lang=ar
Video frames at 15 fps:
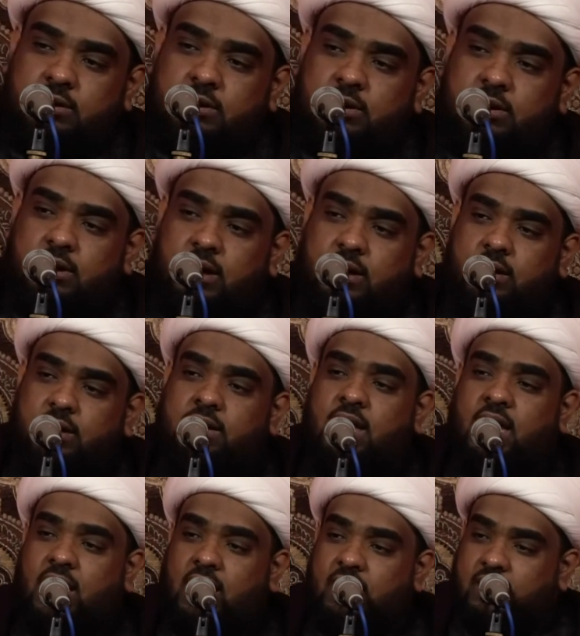يقين
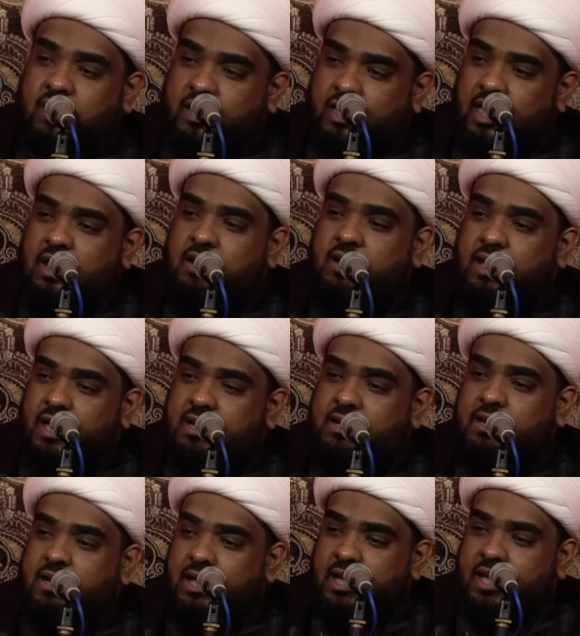حقا
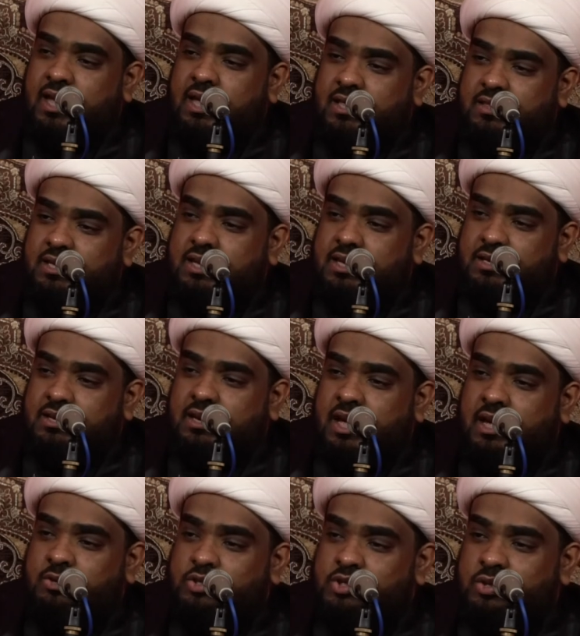أن هذه
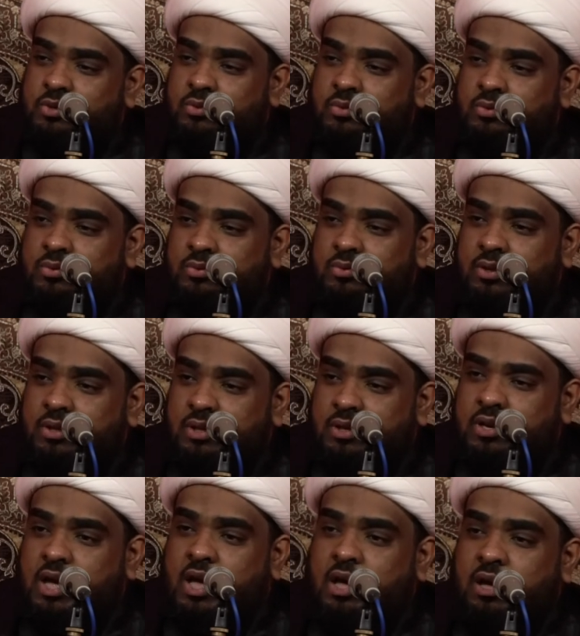النار شنو
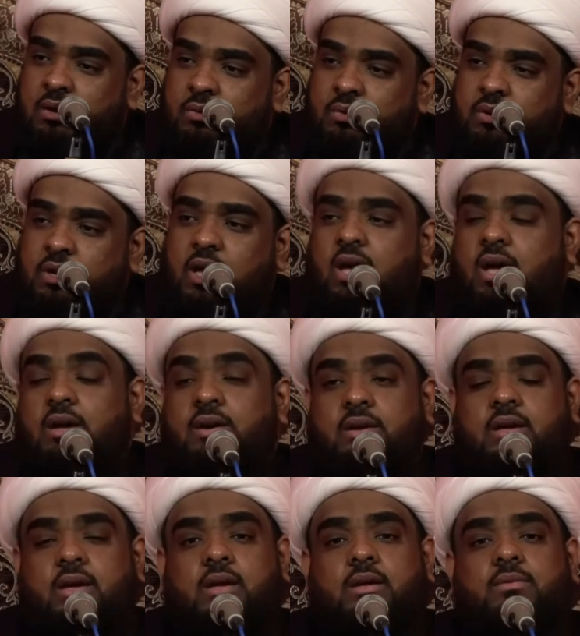نار
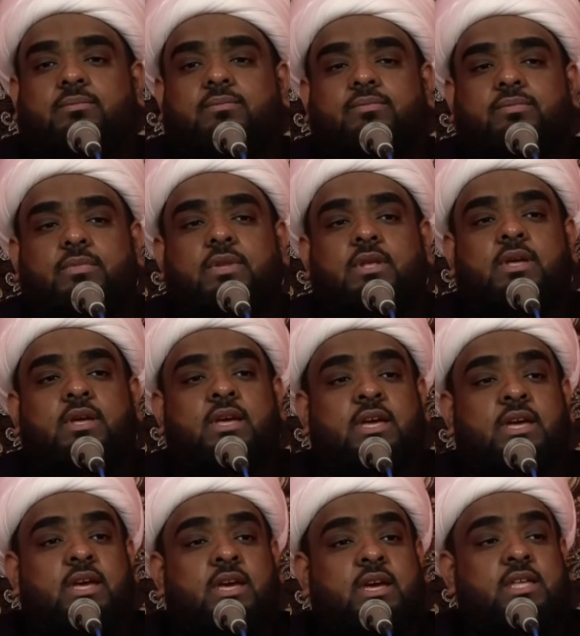حارقة
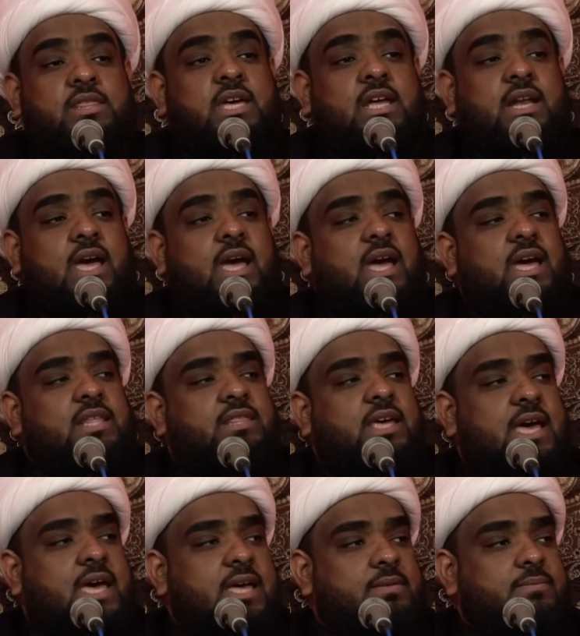إذا
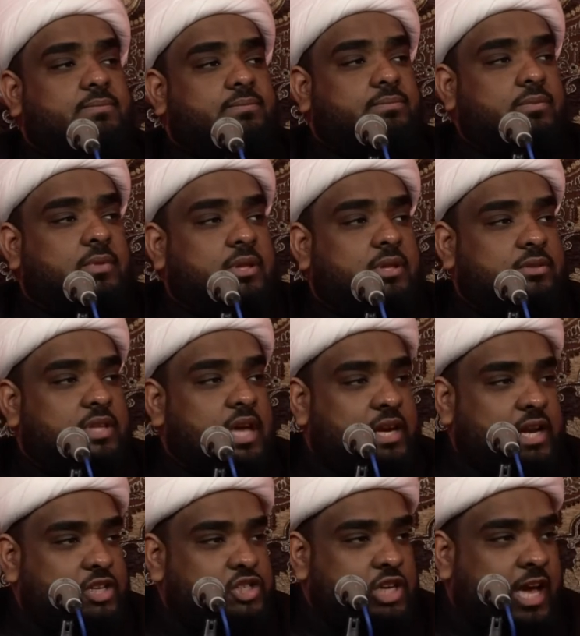هذا
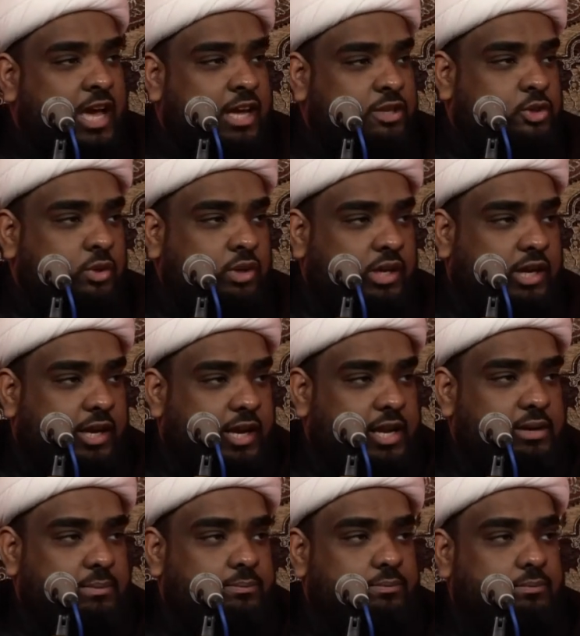درجات
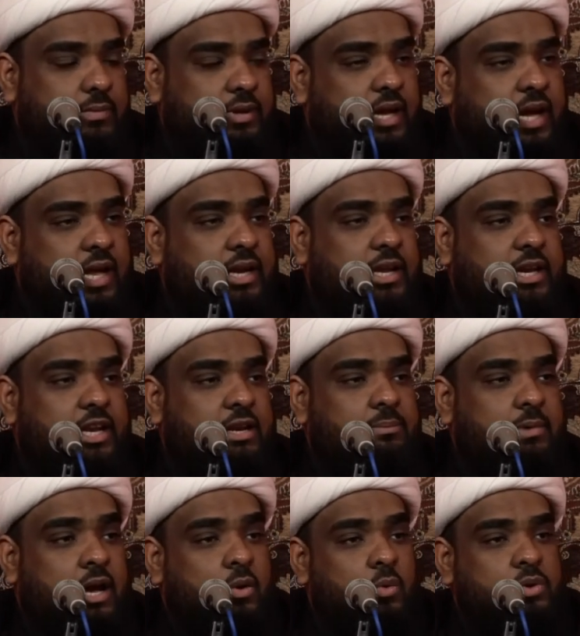العلم العلم
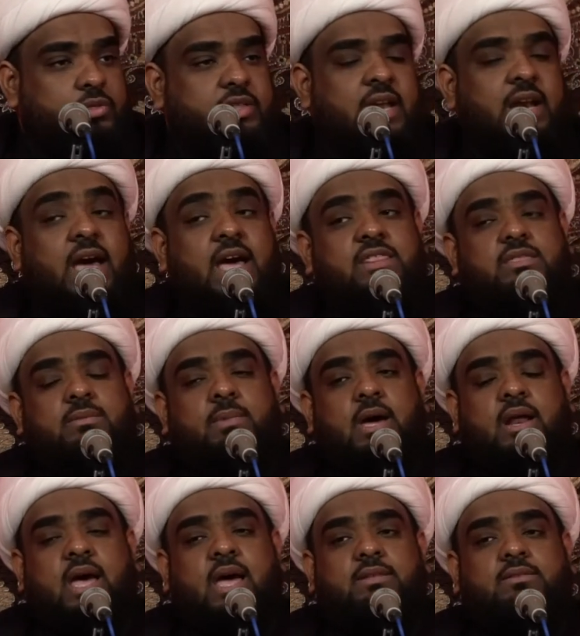له ثلاث
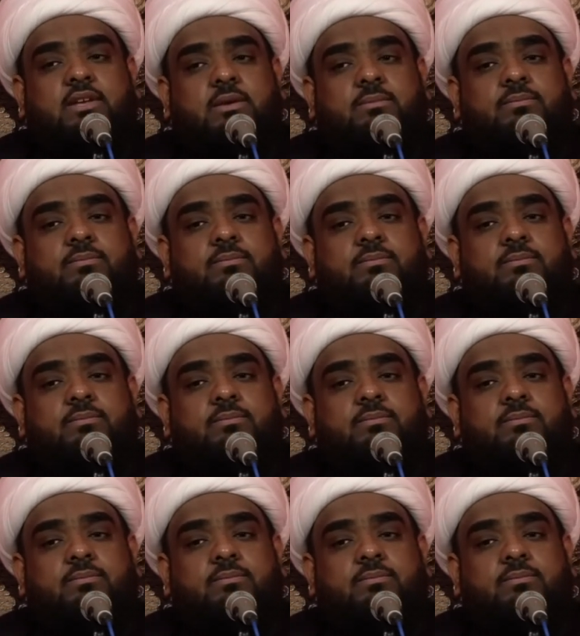مراتب